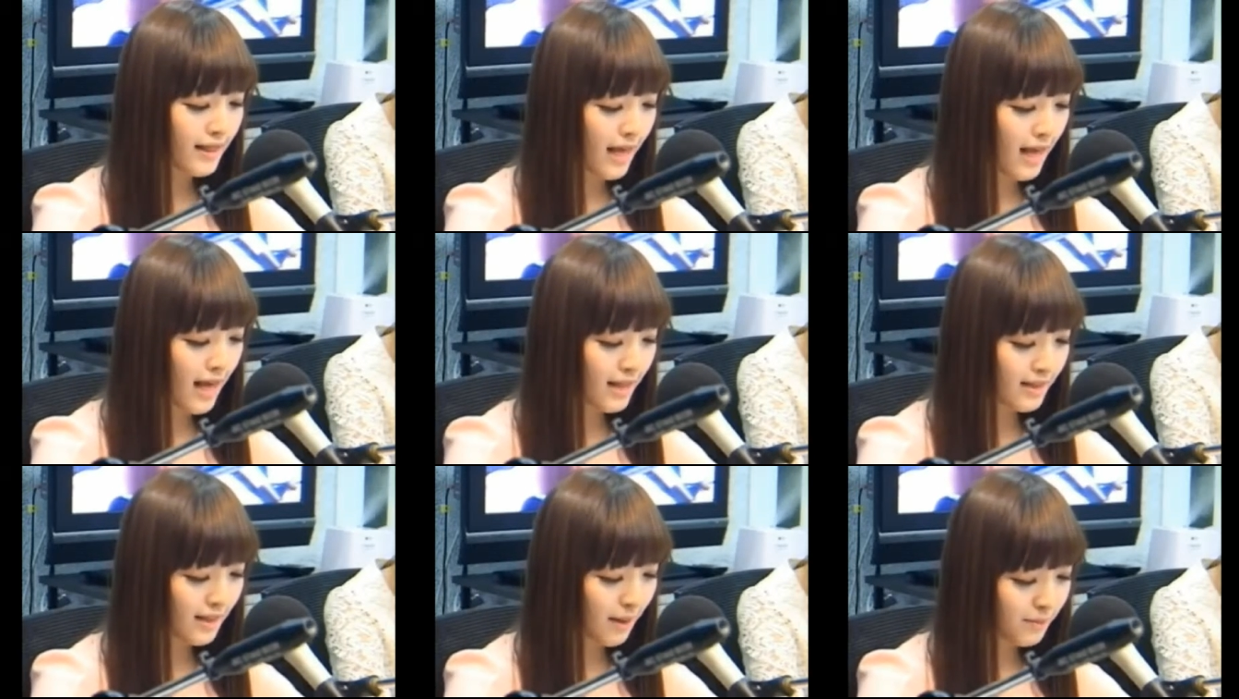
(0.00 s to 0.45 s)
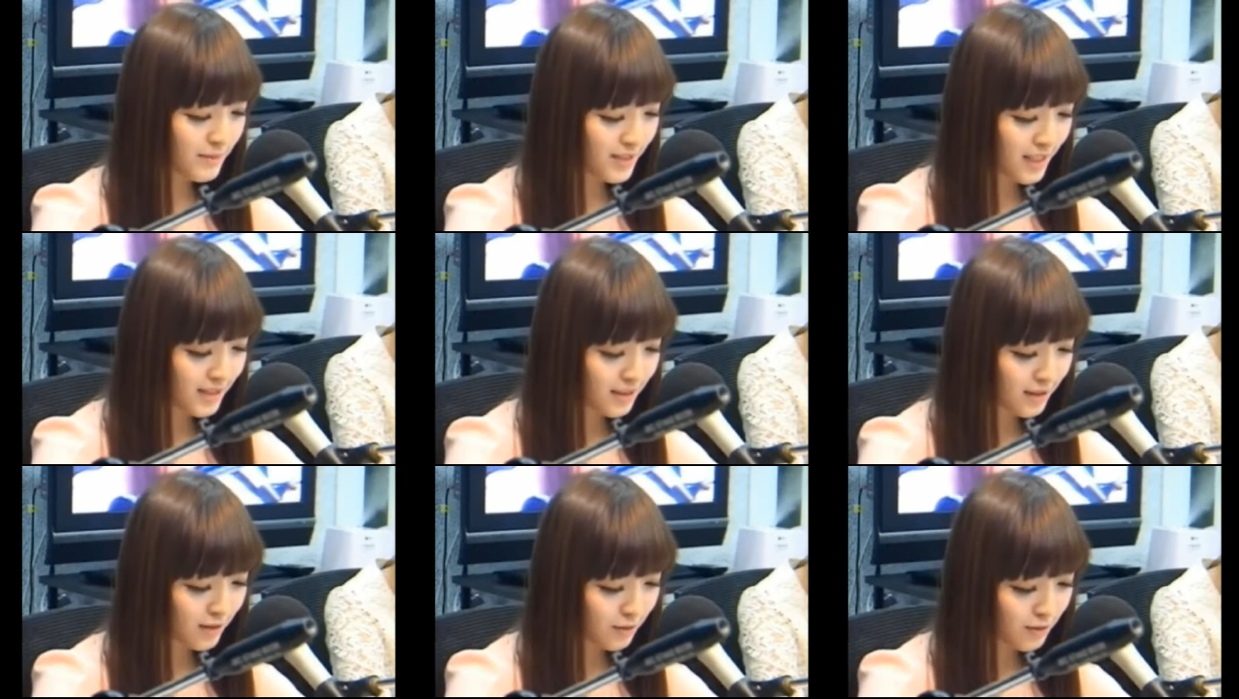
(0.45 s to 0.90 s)
내
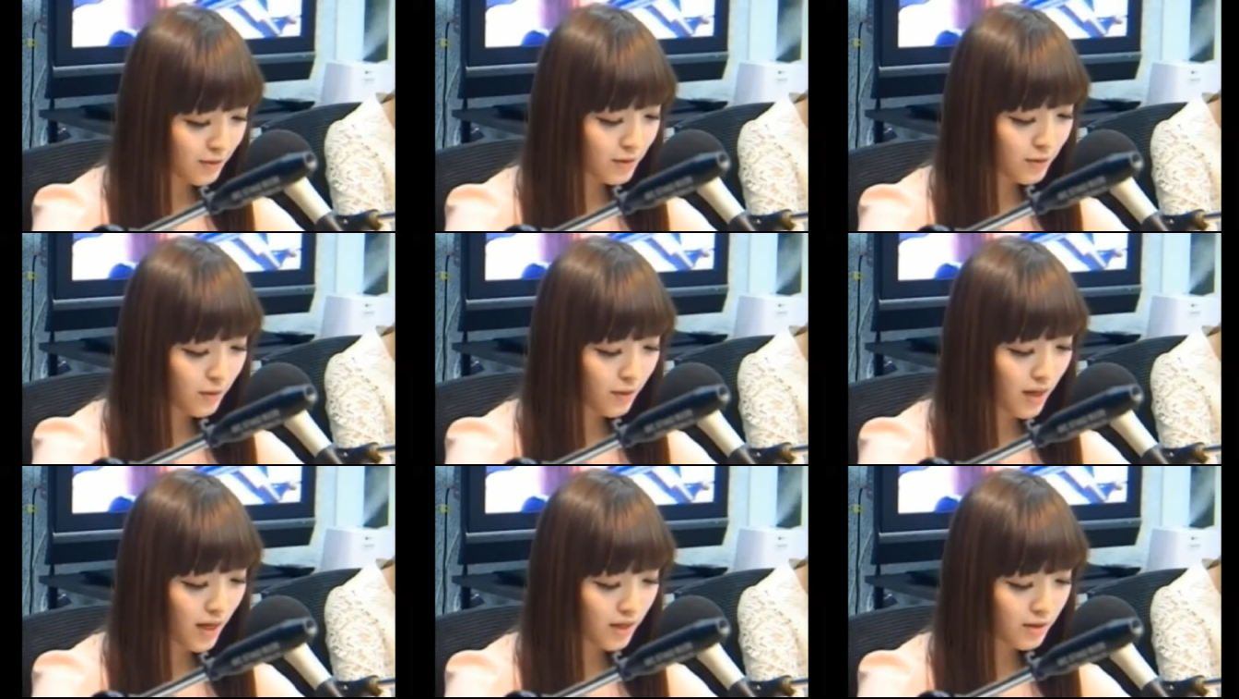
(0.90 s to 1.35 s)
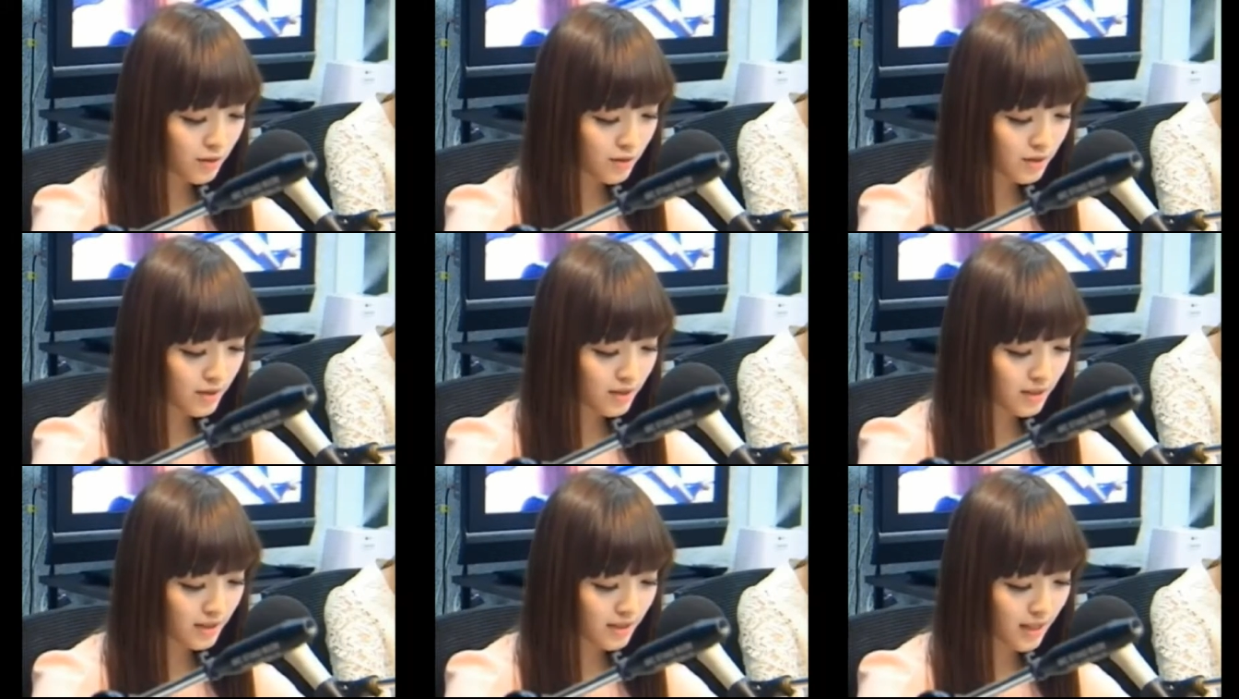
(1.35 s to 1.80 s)
남자친구를
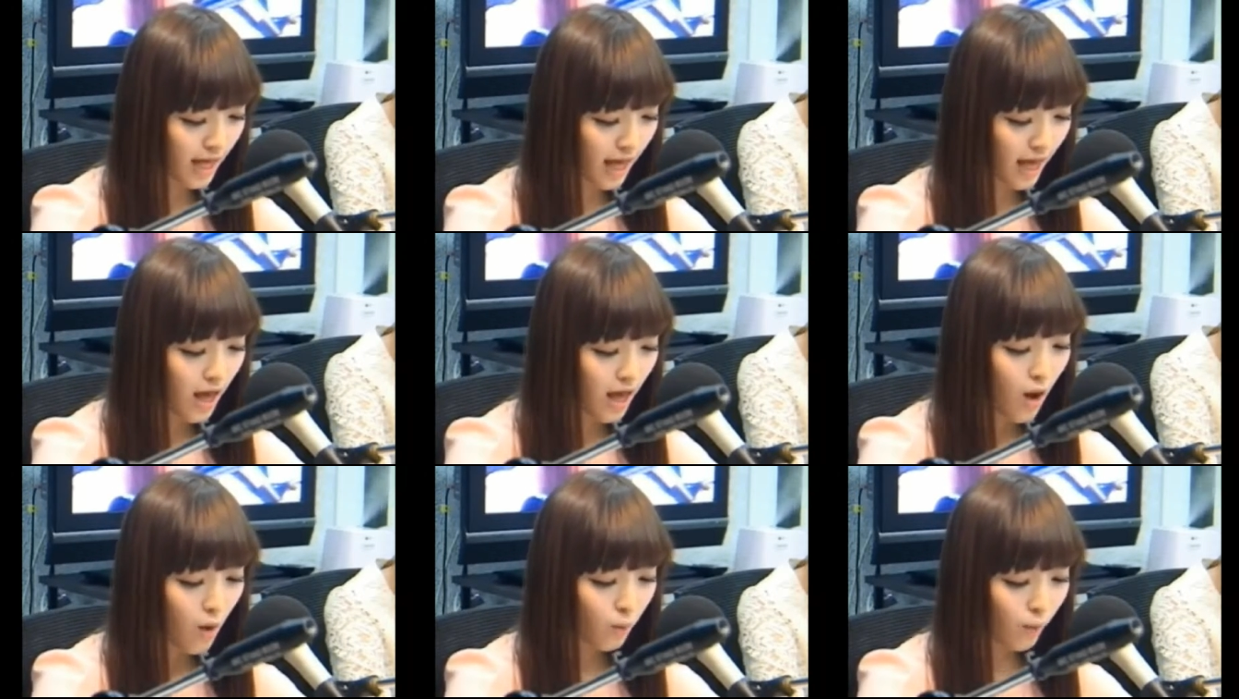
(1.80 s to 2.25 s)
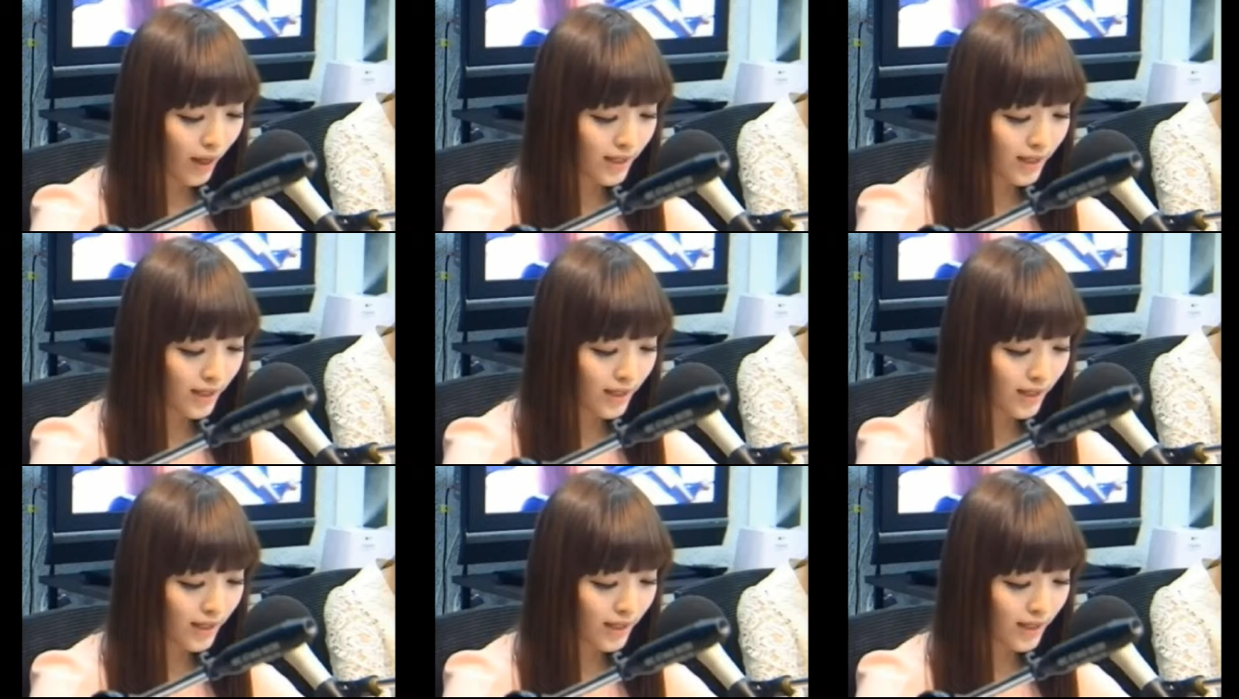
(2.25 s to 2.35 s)
소개해줬을 때